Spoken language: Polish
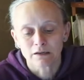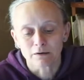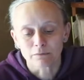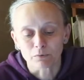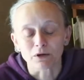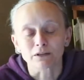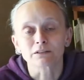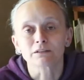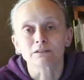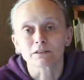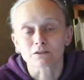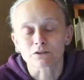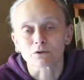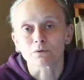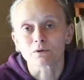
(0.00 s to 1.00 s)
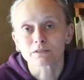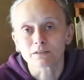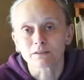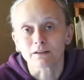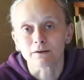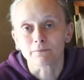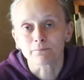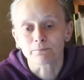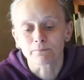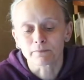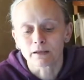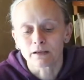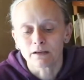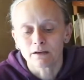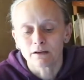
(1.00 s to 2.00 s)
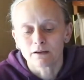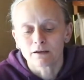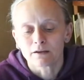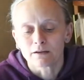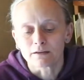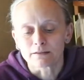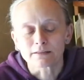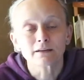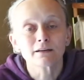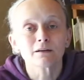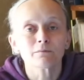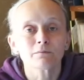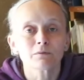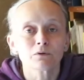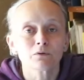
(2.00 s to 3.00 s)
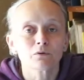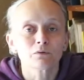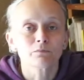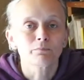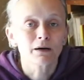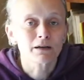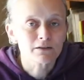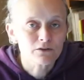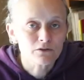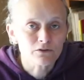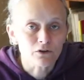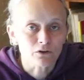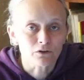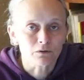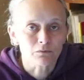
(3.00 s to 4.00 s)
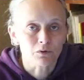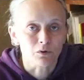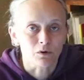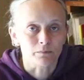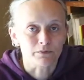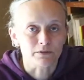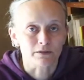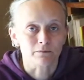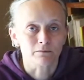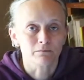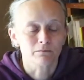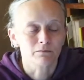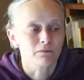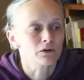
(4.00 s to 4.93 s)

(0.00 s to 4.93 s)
płacić za szkołę syna. Segal był bardzo zdolnym chłopcem.